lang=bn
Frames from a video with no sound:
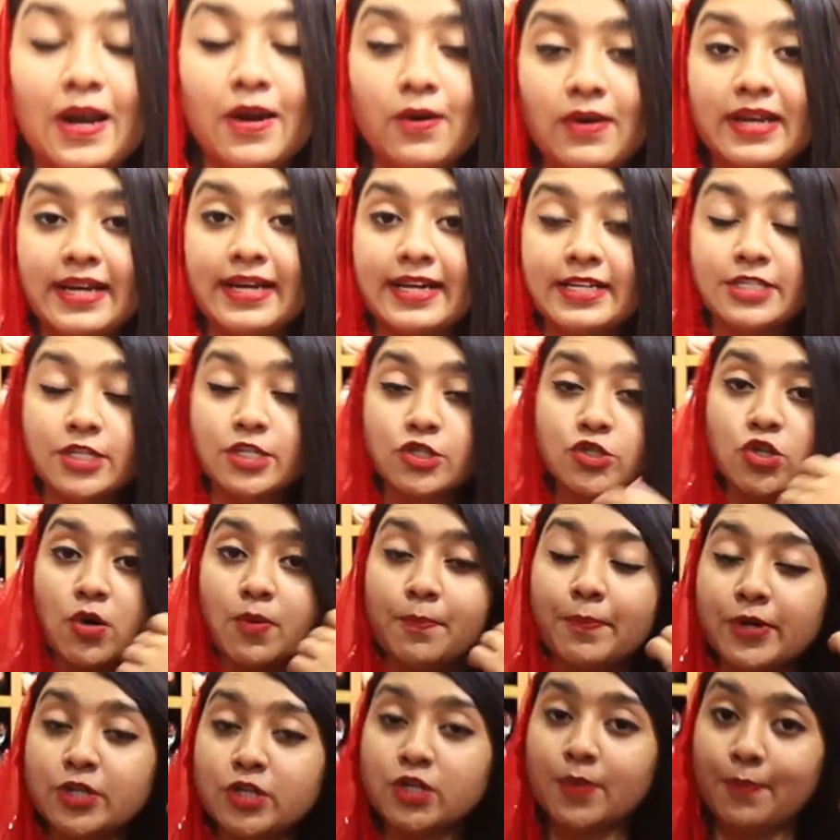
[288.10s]
ভালো লেগেছে
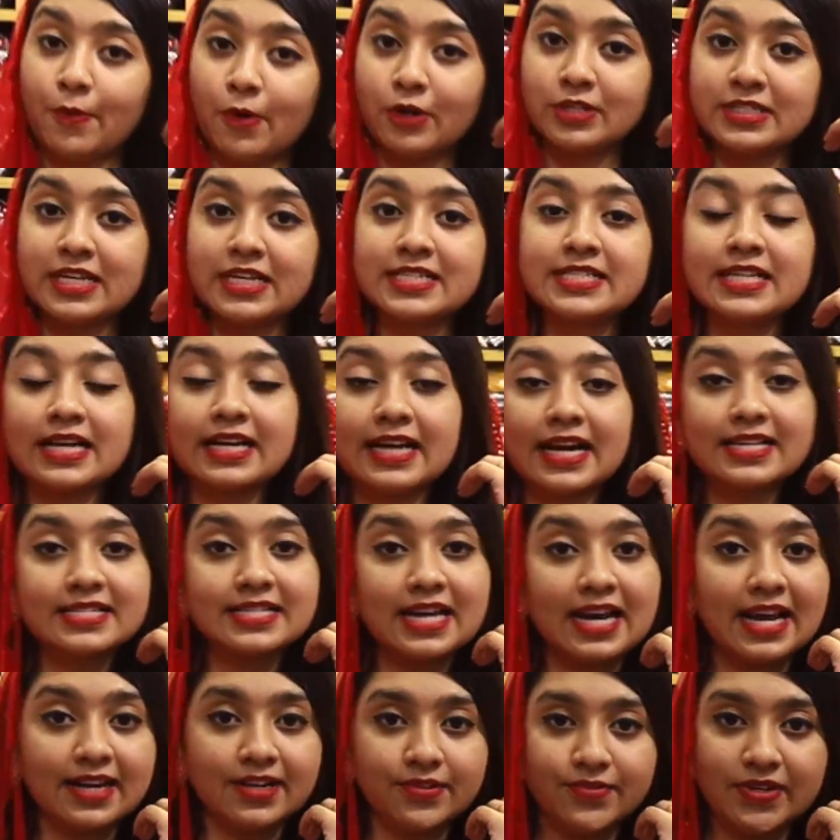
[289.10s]
চব্বিশশো টাকা
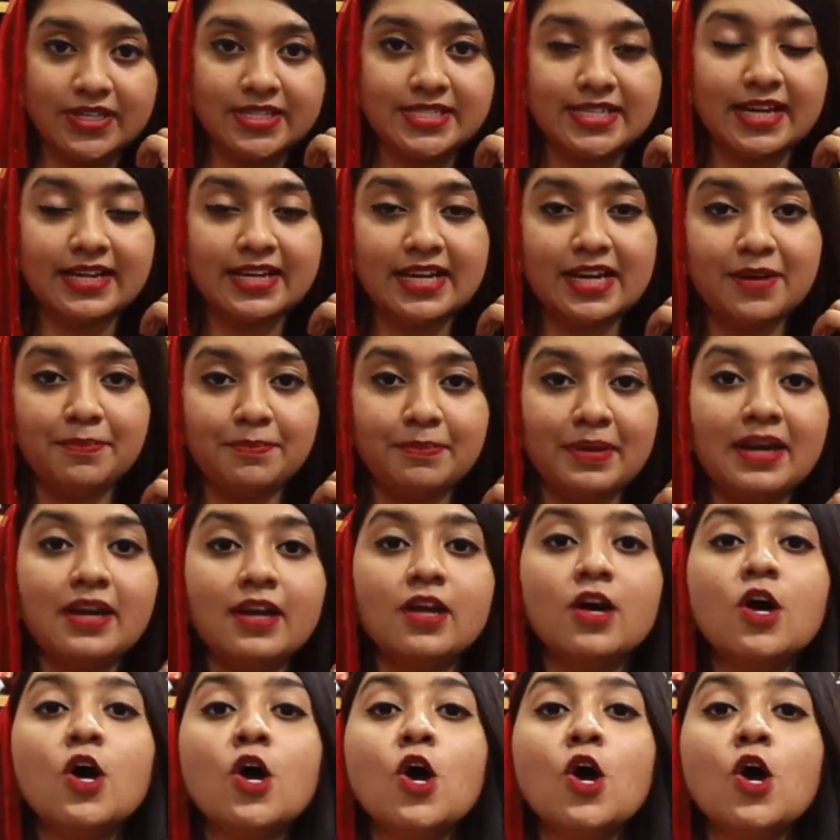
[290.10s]
যারা এই ড্রেসটা কিনবেন